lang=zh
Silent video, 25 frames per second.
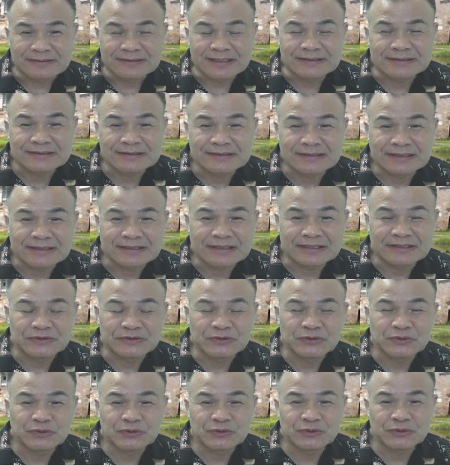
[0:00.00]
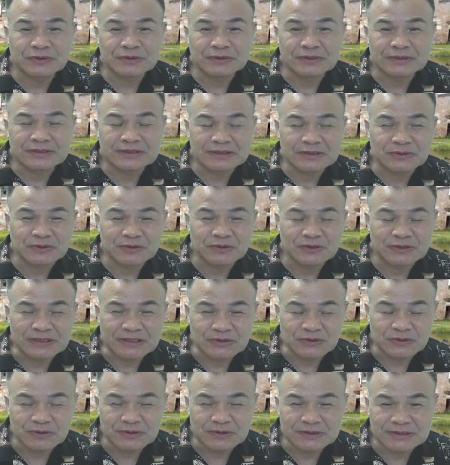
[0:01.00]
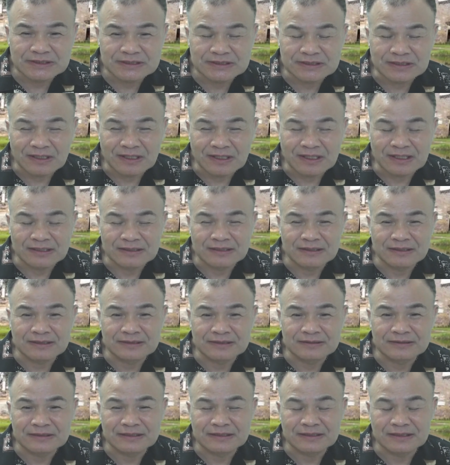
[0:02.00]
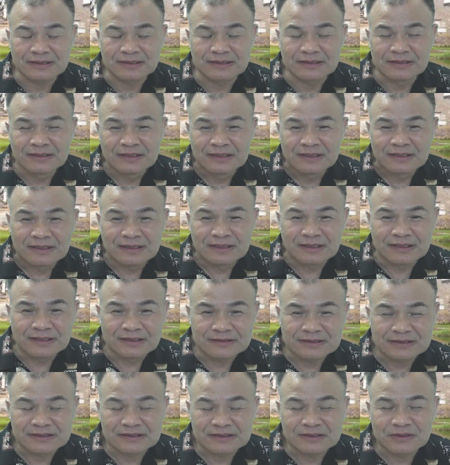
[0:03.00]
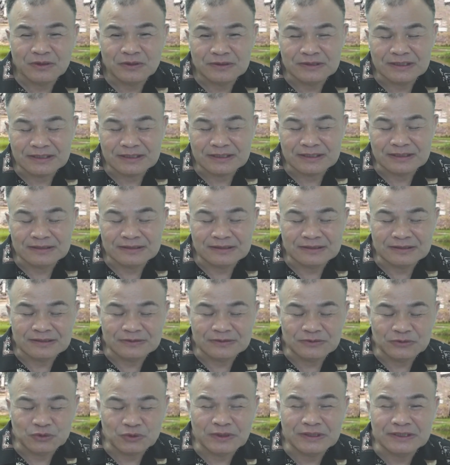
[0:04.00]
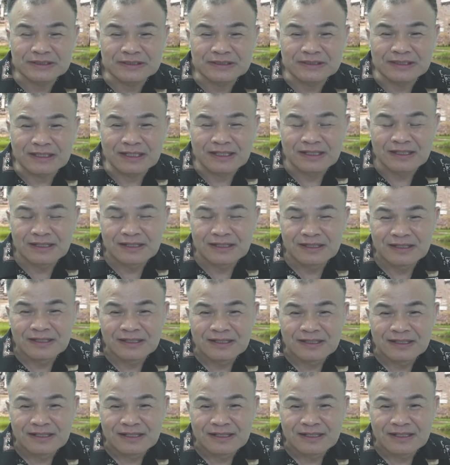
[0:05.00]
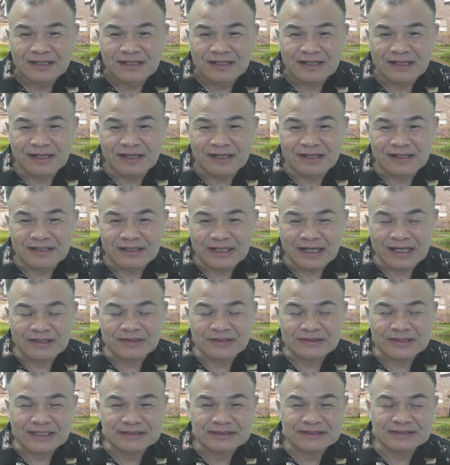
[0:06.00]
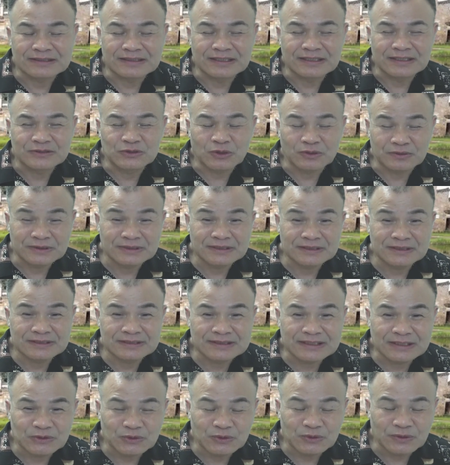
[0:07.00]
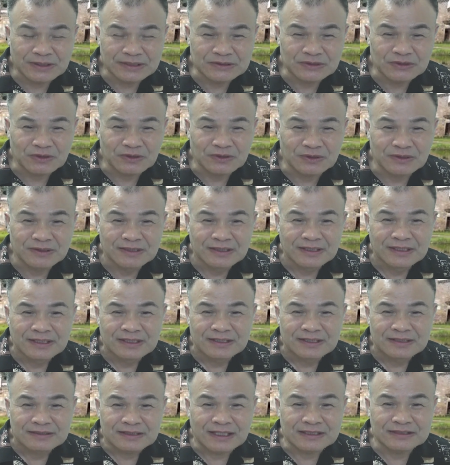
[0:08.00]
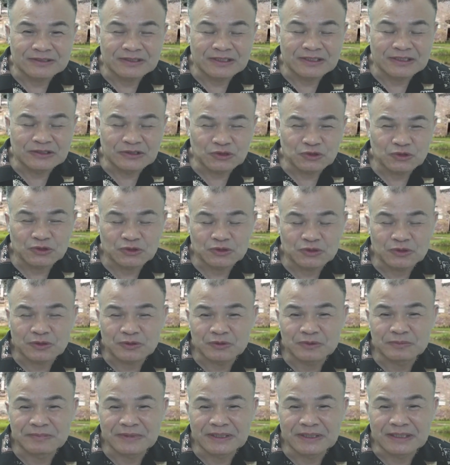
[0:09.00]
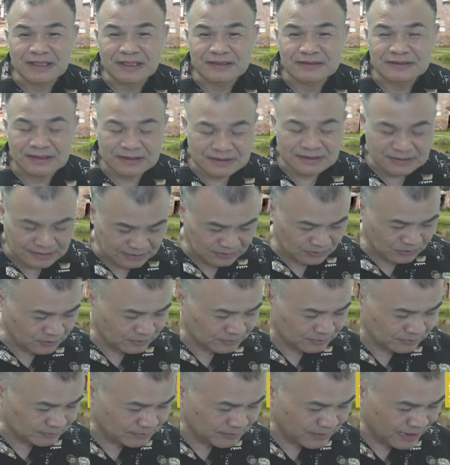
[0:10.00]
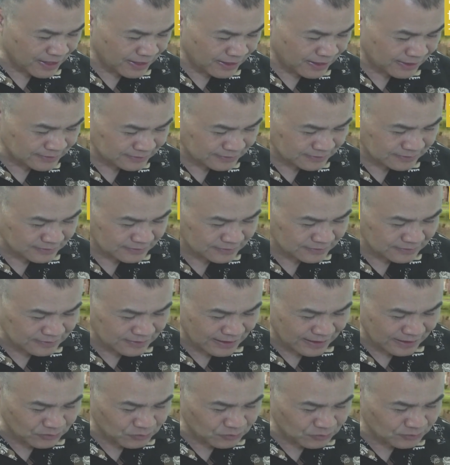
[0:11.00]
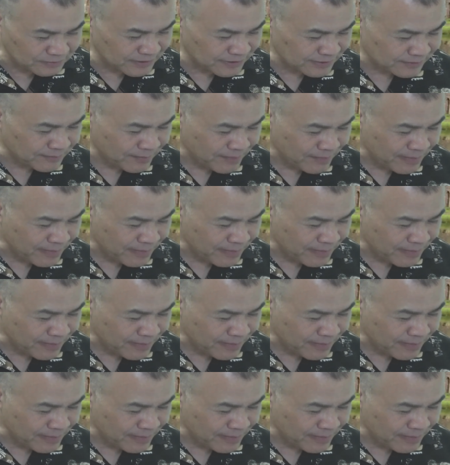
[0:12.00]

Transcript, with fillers: 但是呢，根据《事故前书》纪晓岚的的一个呃事后的一个追忆啊，啊，还有他自己的重新再做研究，他认为李旭中论命曾经用八字来论命。